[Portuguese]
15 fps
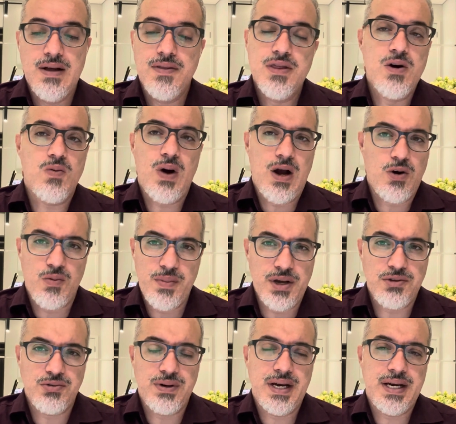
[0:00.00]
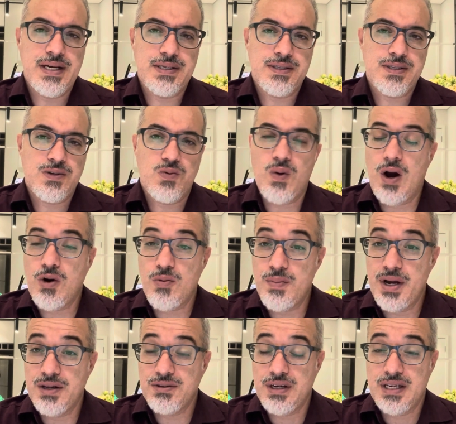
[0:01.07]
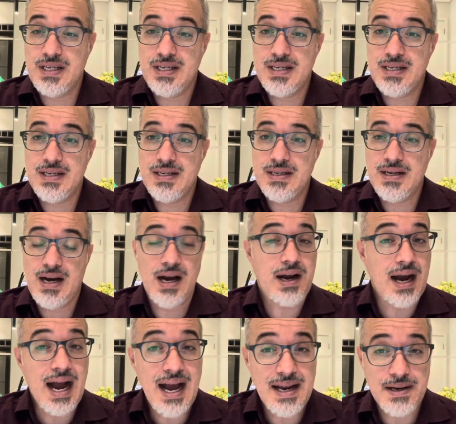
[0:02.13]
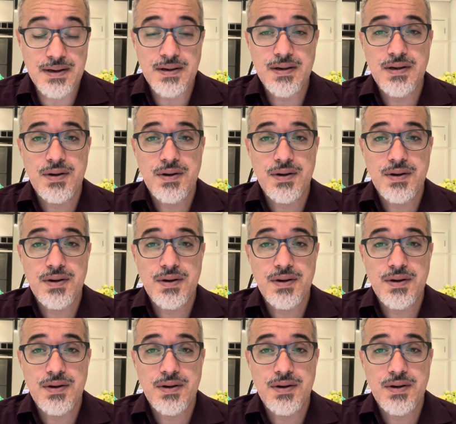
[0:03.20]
Não, o argumento não é esse. O argumento é que a carne,